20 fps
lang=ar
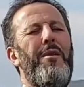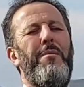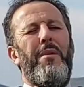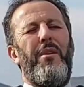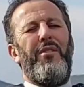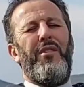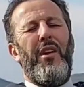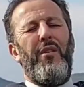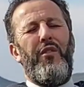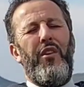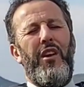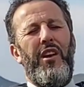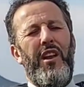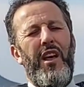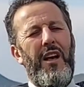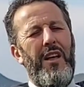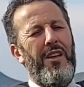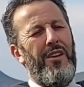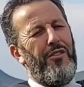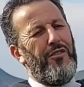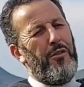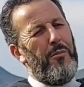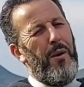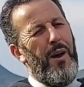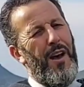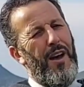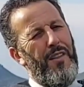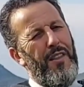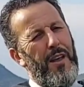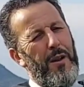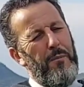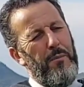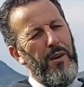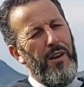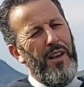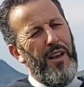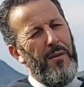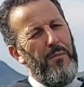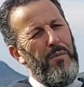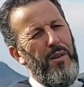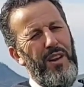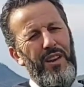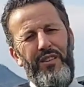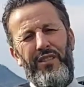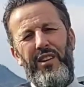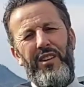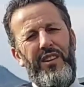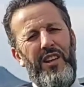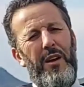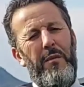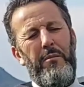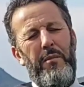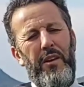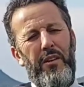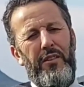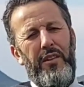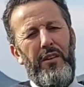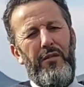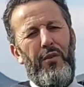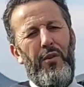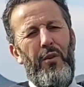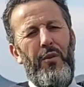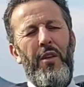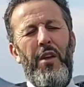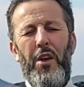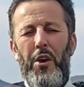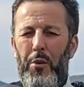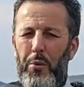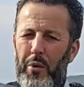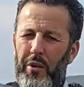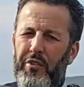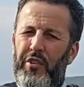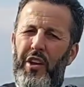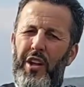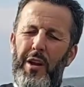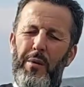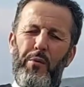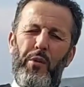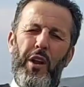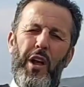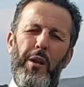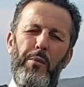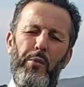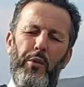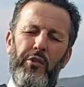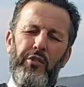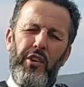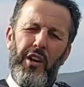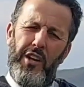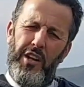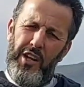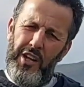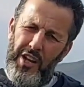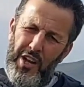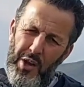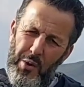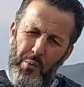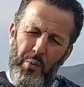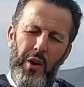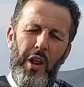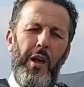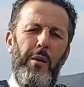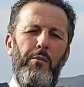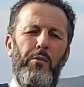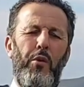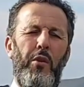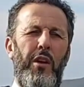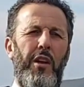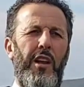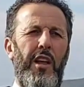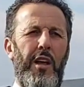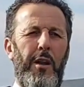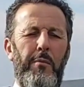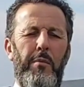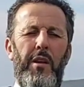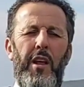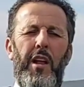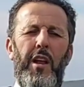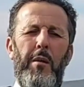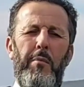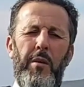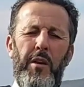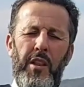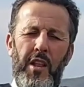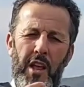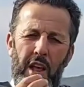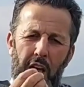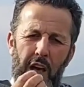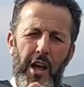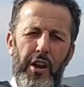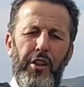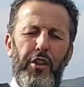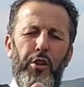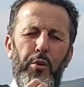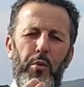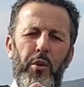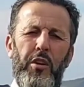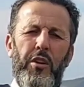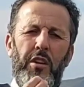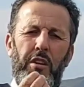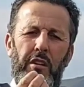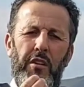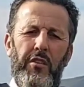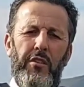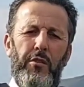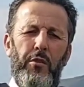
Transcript: نظر المستغفر الله سبحان ربك رب العزه عما يصفون وسلام على المرسلين والحمد لله رب العالمين ارث دويرتي